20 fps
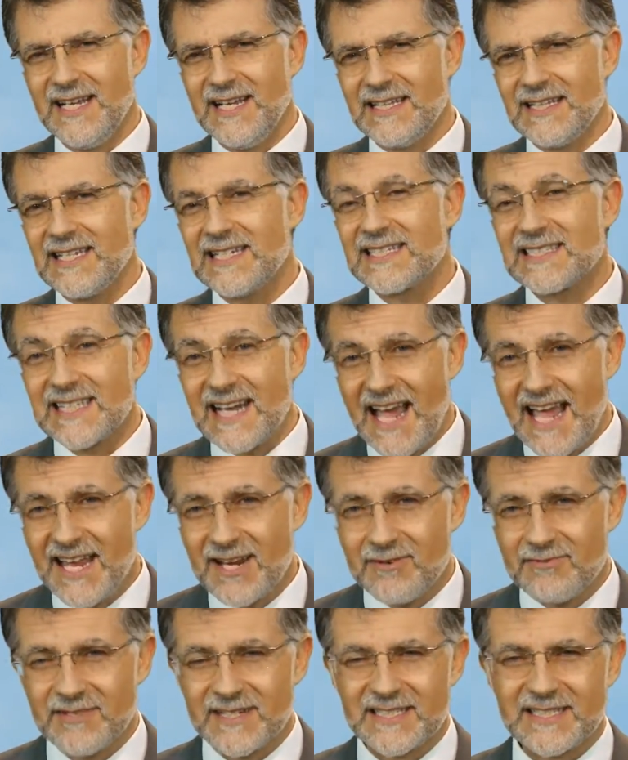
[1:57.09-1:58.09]

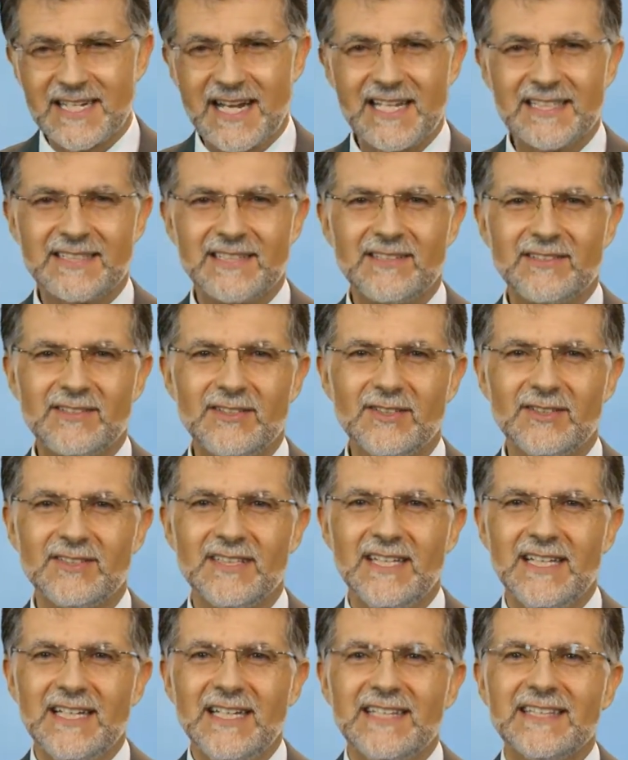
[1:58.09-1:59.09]
distraen nuestra
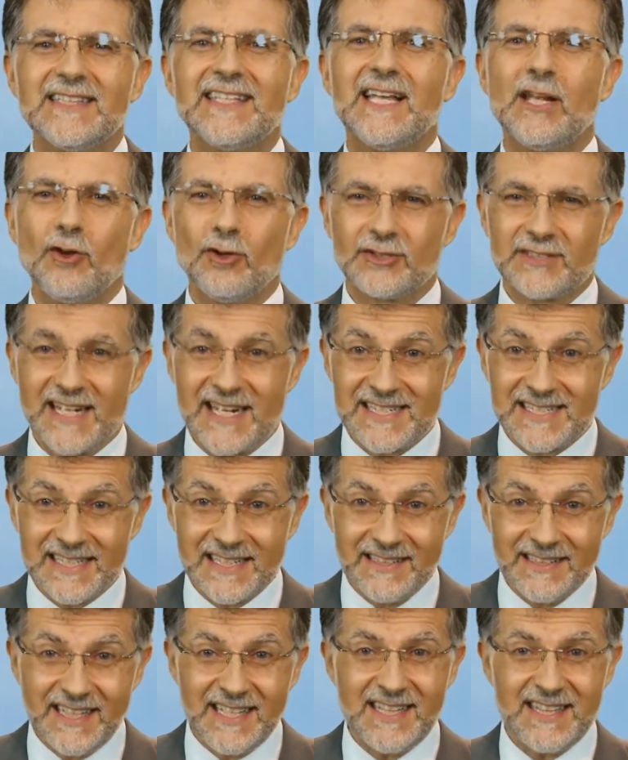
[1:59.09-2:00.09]
atención de lo
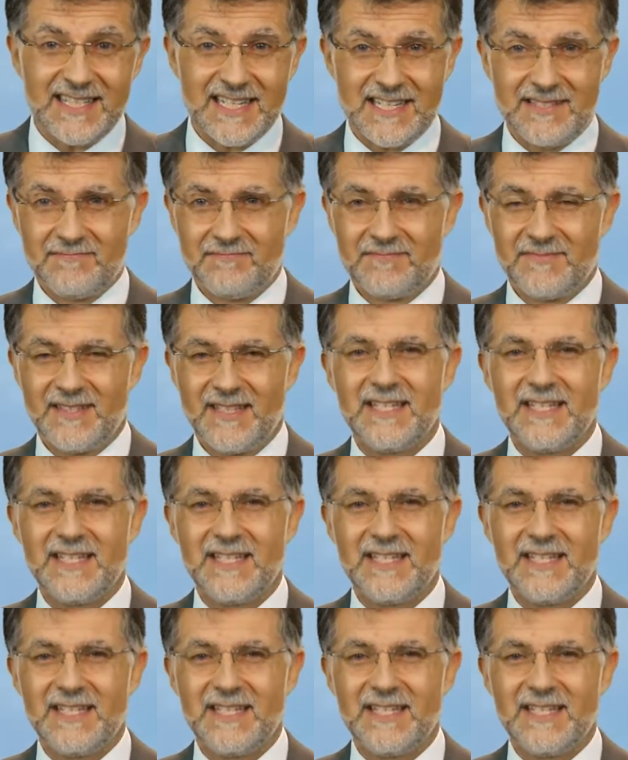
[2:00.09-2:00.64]
trascendente